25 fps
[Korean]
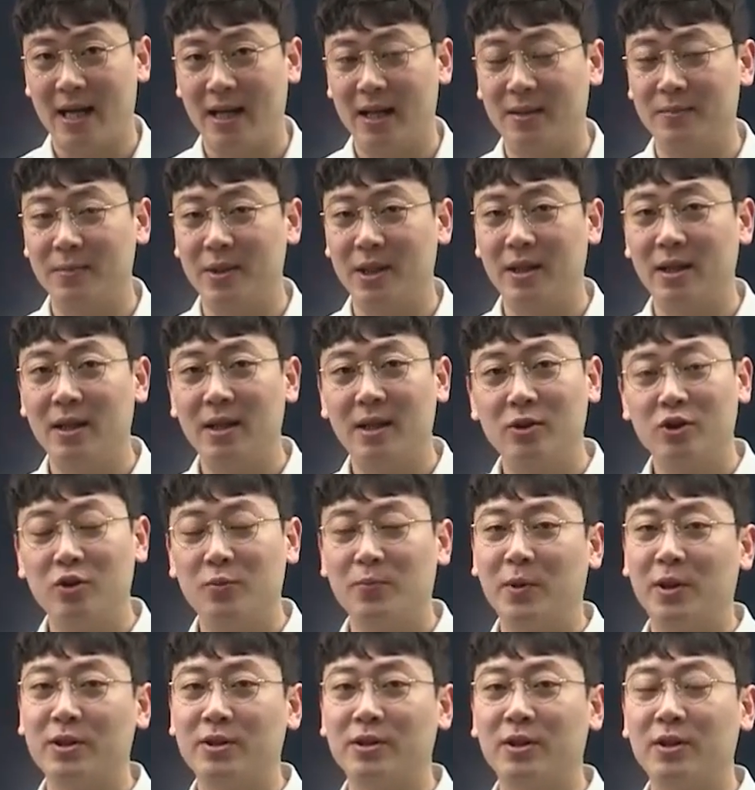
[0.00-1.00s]
여러분들
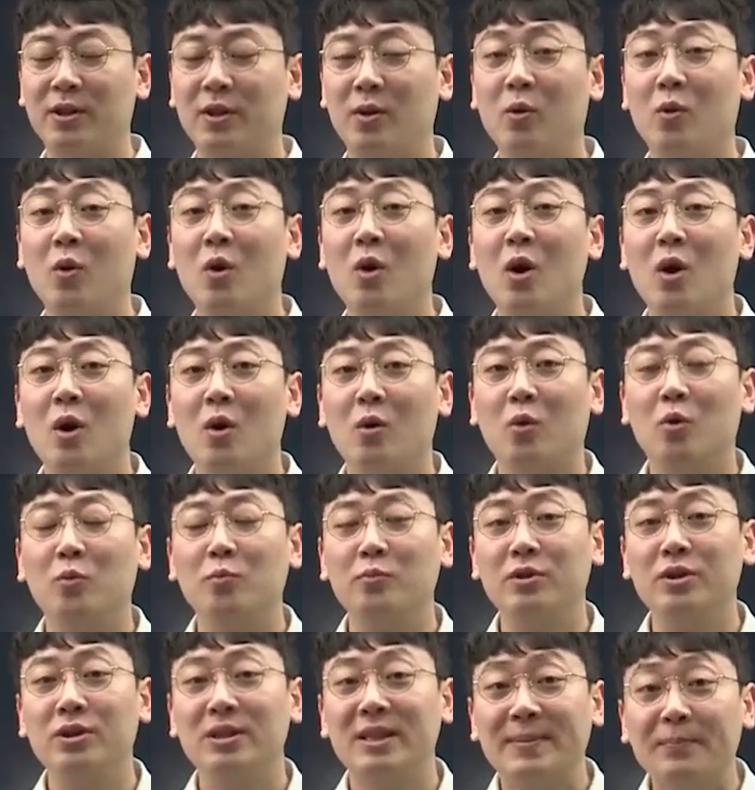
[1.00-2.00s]
슈퍼 스터디로
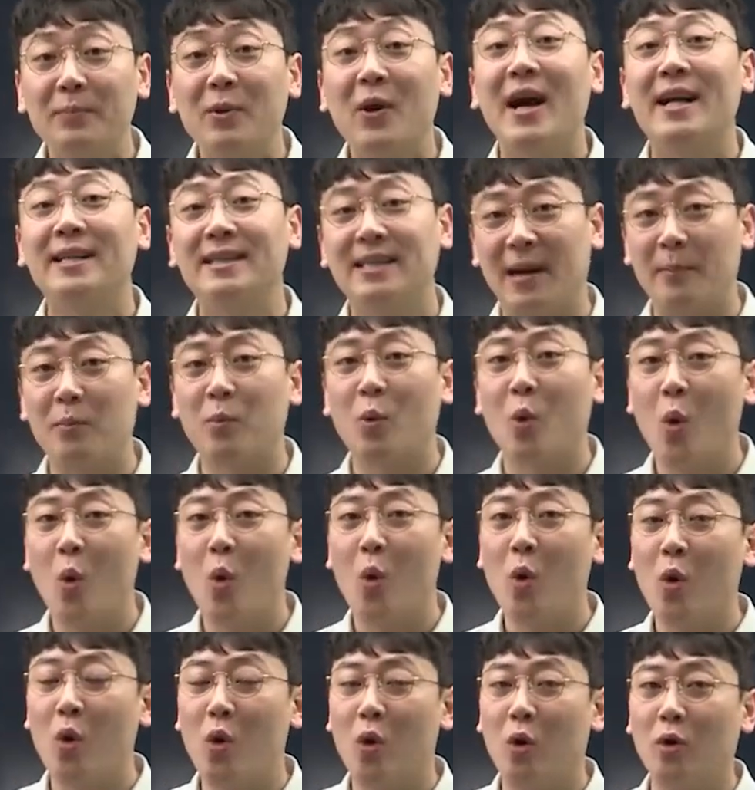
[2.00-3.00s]
공부 습관
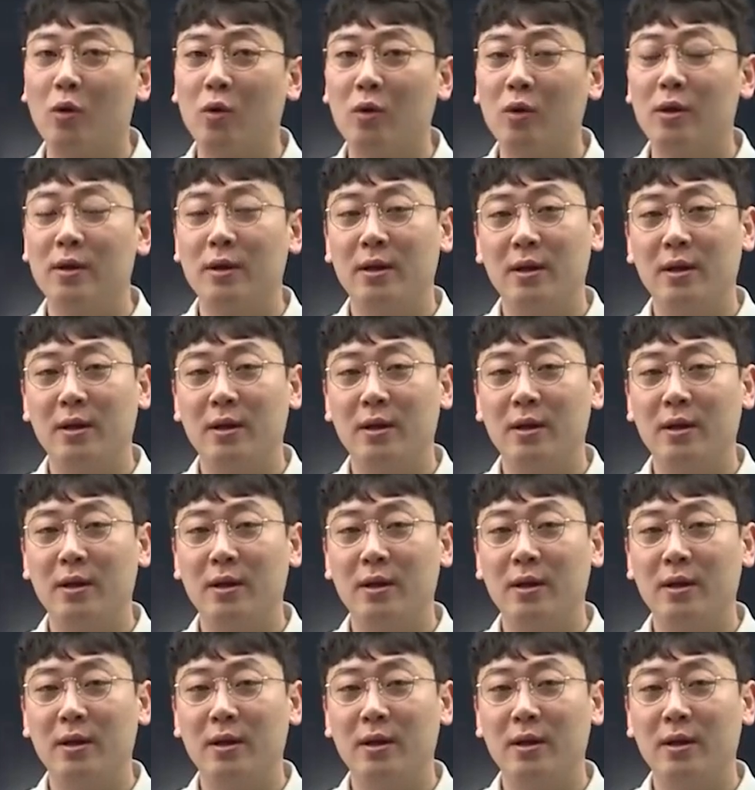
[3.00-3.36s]
잡고 어,